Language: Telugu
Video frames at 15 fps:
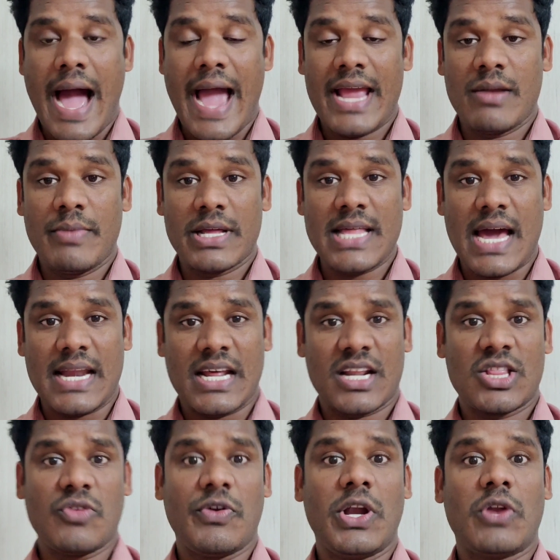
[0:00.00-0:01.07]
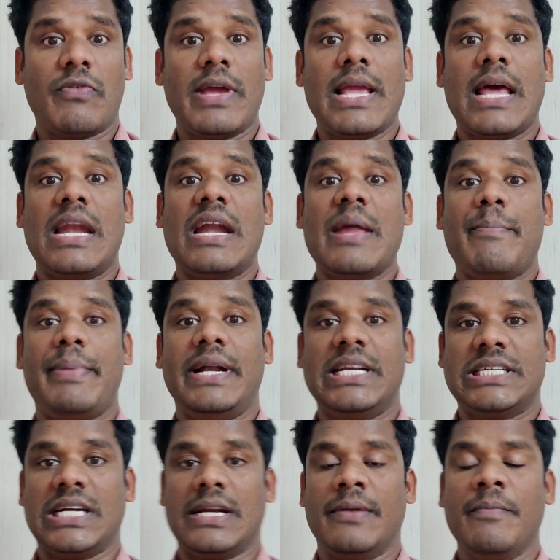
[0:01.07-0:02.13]
ఆయన మీద అనర్హత వేటు వేయాలనే
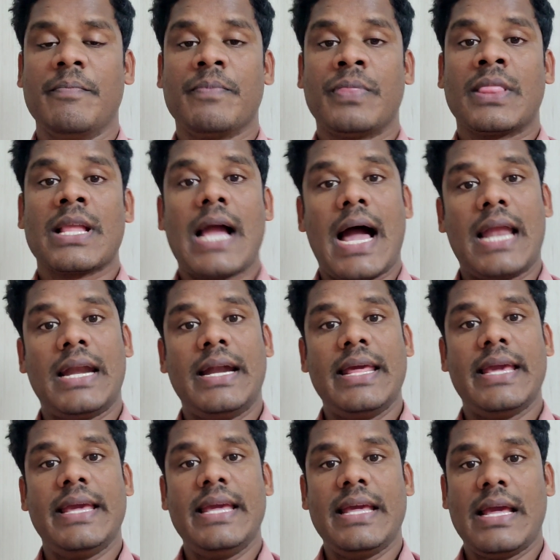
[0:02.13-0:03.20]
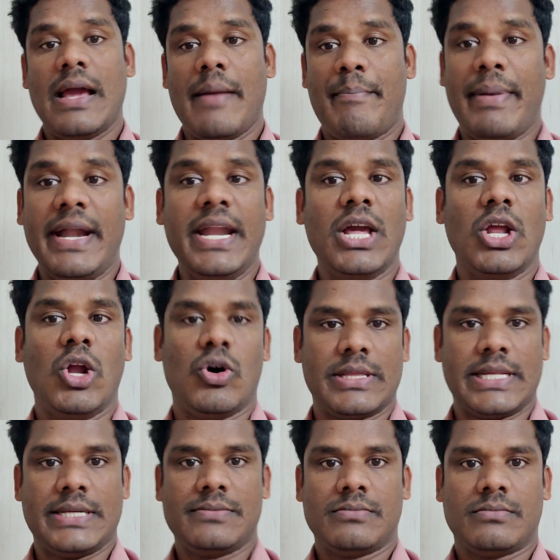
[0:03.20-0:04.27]
పిటిషన్ ఆల్రెడీ పెండింగ్లో
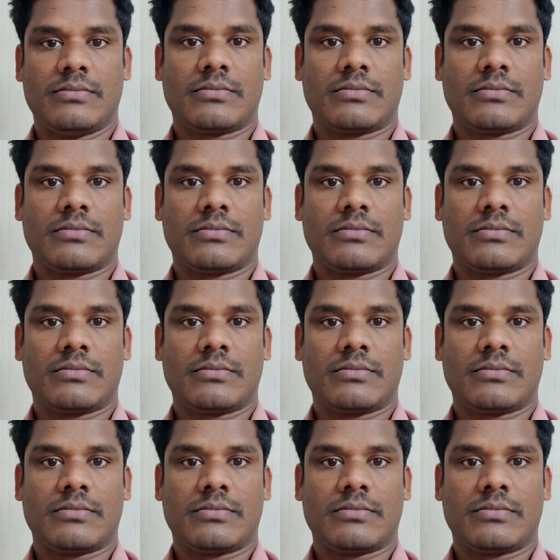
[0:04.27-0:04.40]
ఉంది